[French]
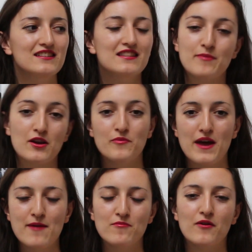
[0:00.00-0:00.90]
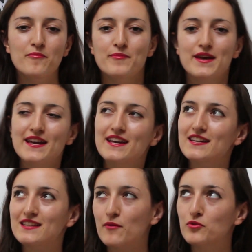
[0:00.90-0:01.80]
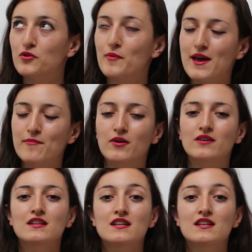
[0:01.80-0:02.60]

n'est pas le même mais est un peu le même.